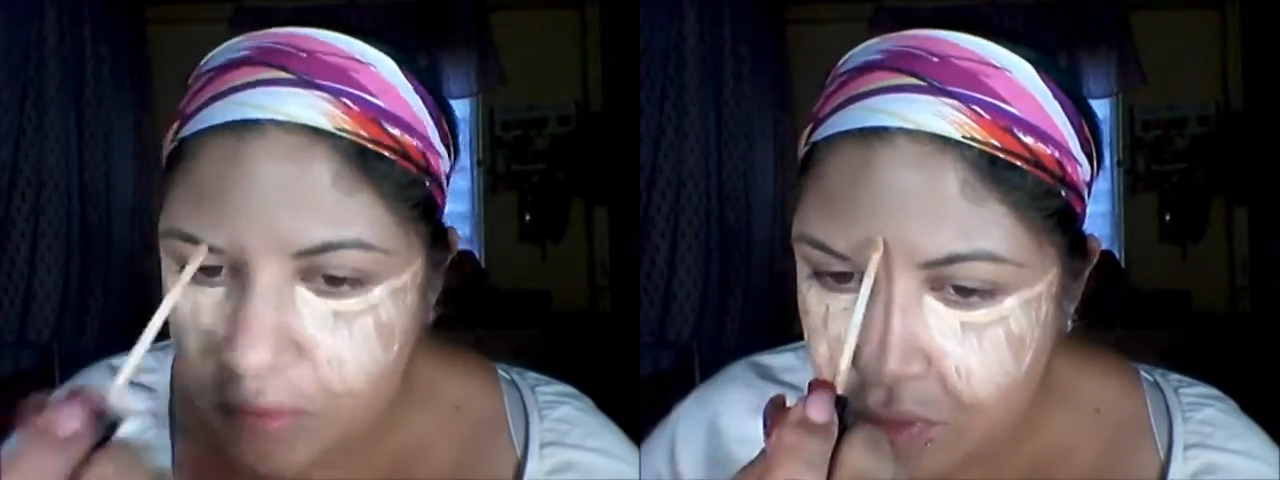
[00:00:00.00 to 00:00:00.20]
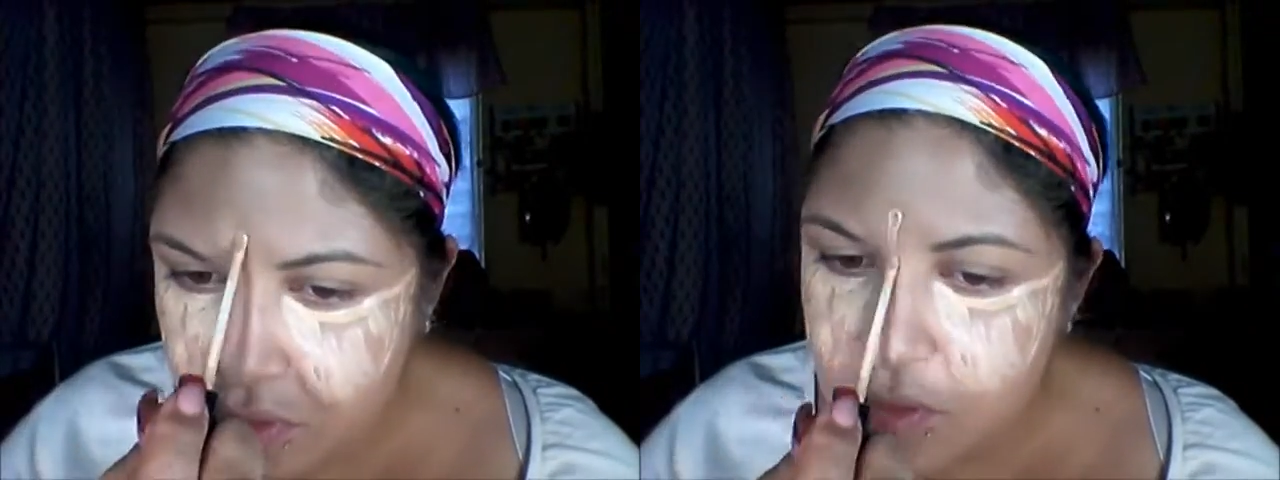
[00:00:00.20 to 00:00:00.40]

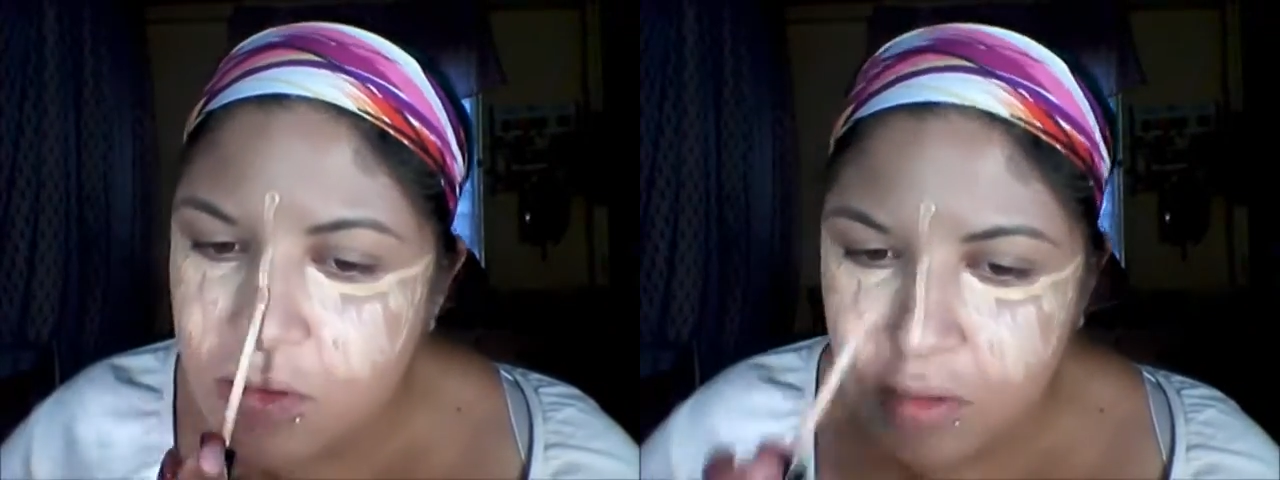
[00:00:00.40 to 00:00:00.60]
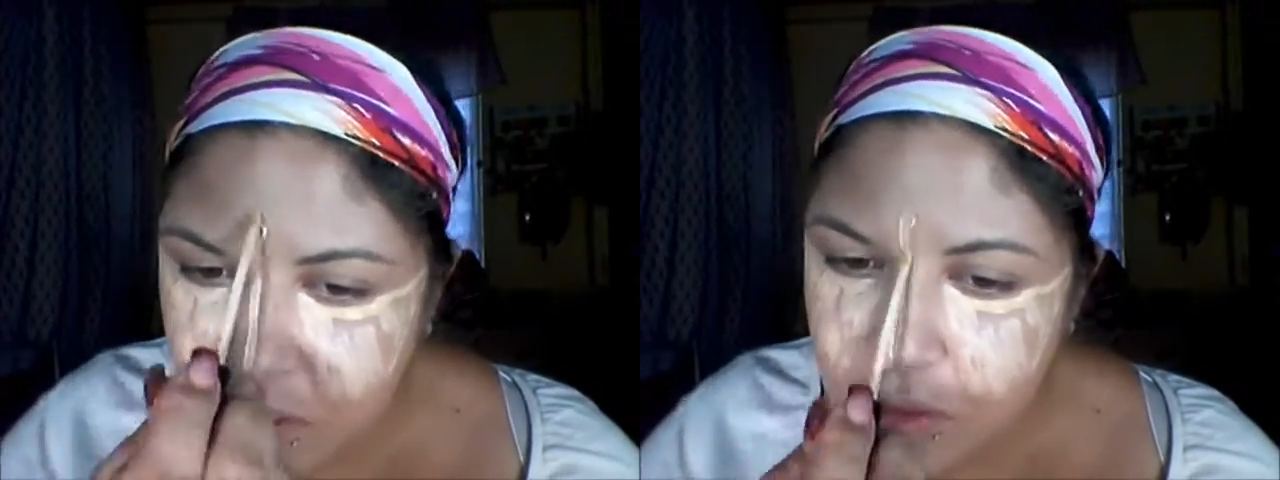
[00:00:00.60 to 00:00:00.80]

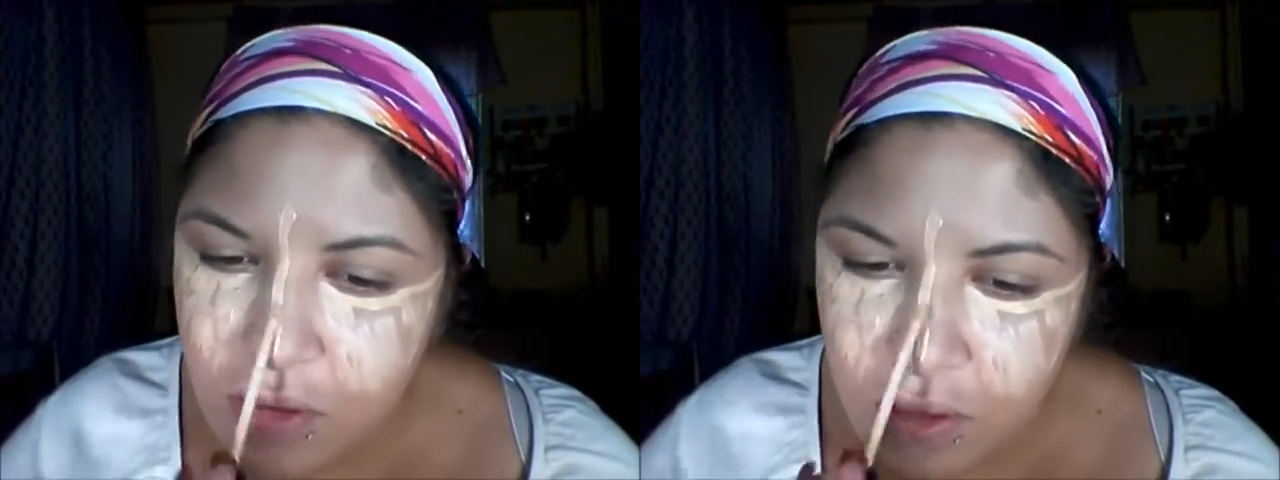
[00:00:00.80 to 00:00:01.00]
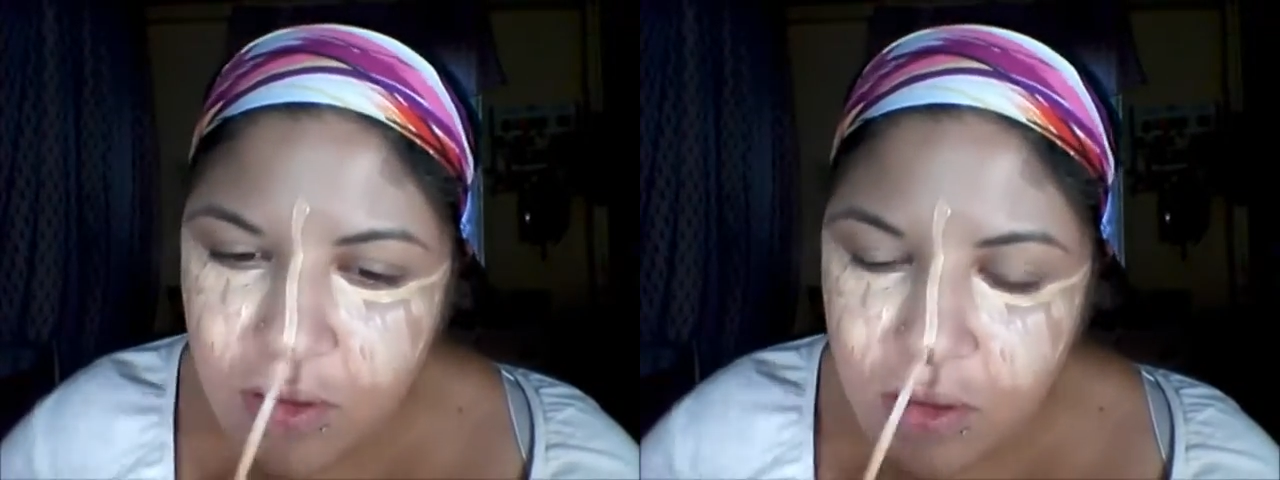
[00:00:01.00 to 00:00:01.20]
y
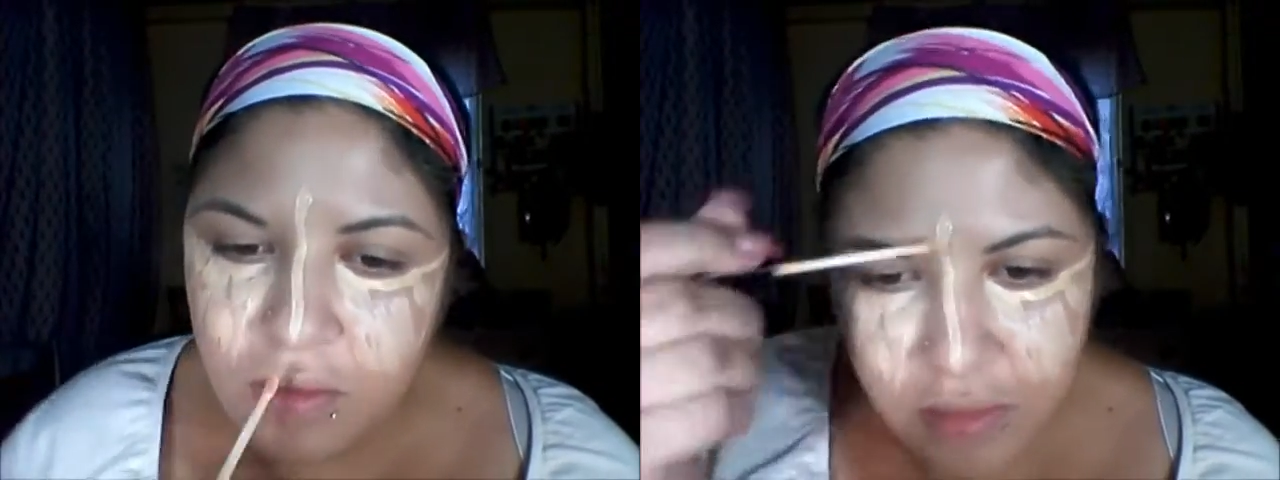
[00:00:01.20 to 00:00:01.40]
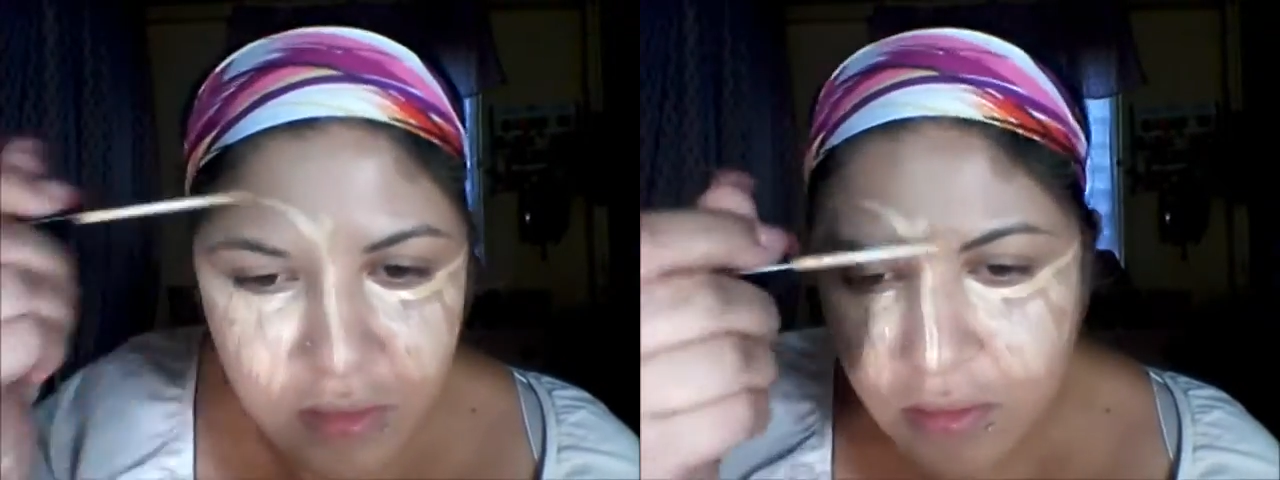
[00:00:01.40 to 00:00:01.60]

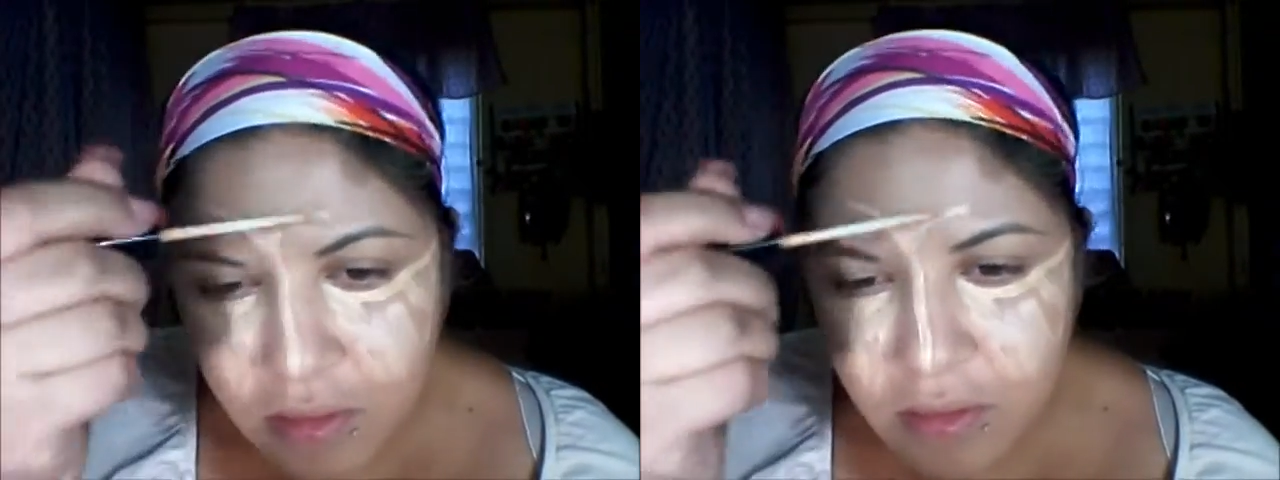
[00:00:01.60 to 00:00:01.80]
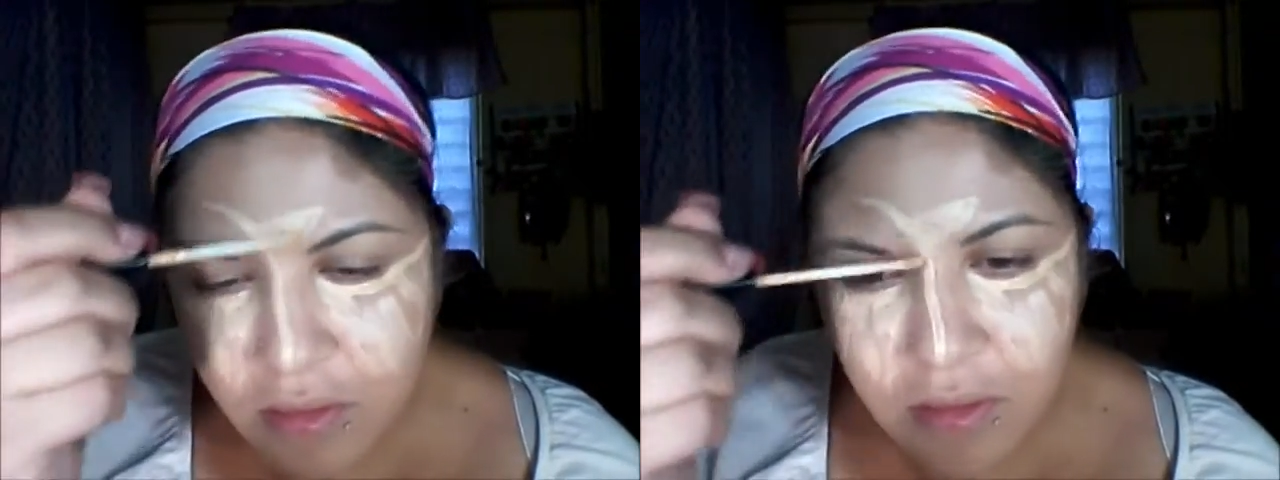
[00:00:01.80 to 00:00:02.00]
cubrir
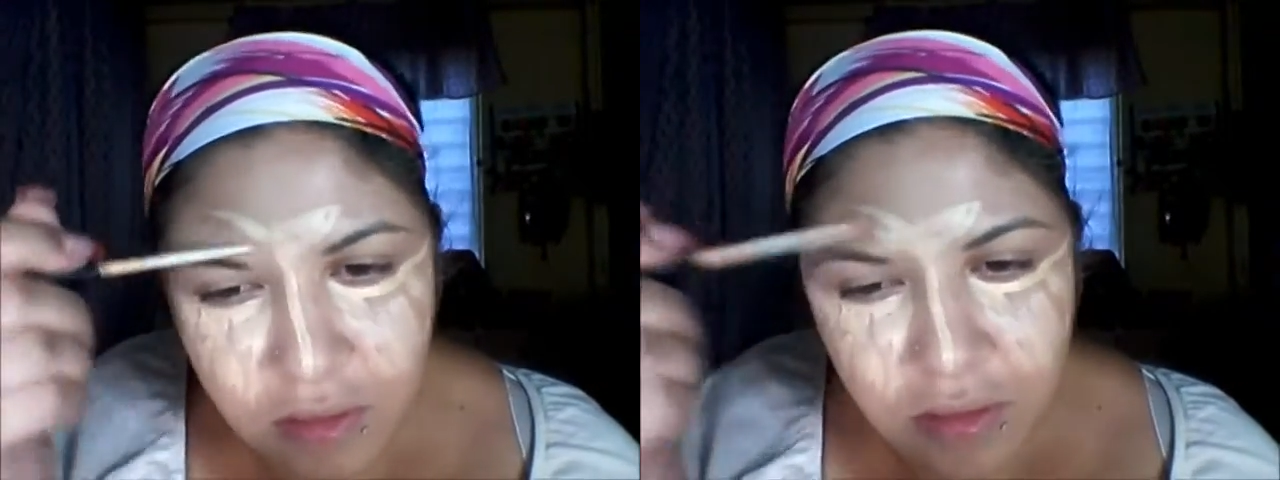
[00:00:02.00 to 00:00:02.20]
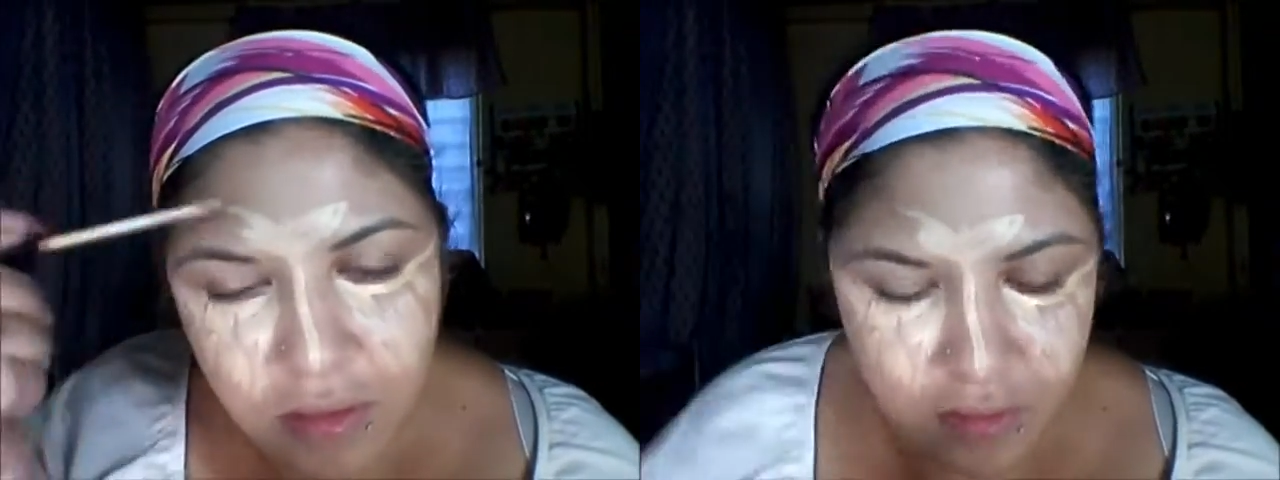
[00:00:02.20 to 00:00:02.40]
mi
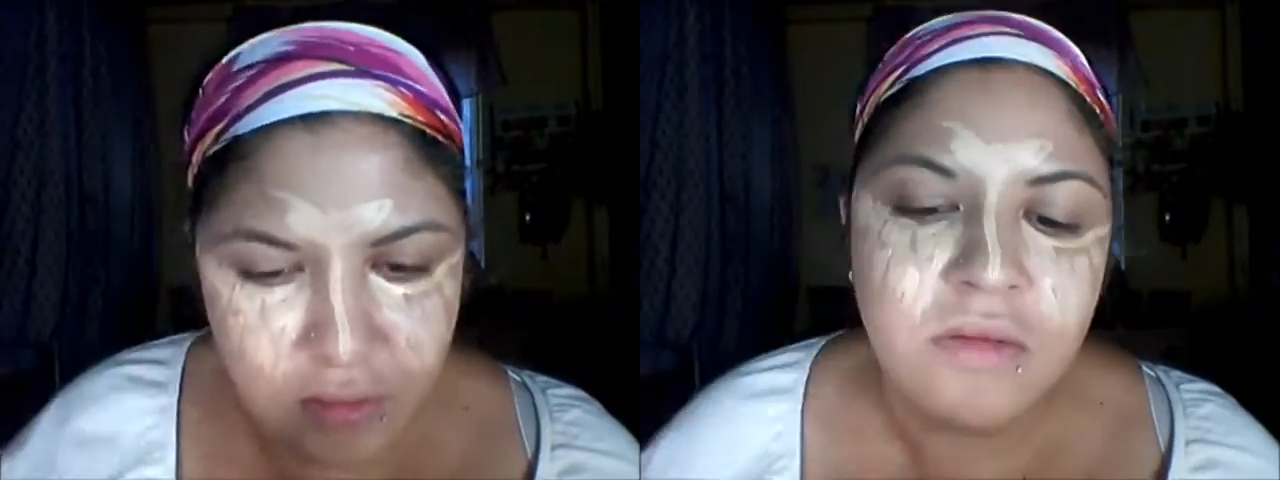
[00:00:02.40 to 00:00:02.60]
ojera.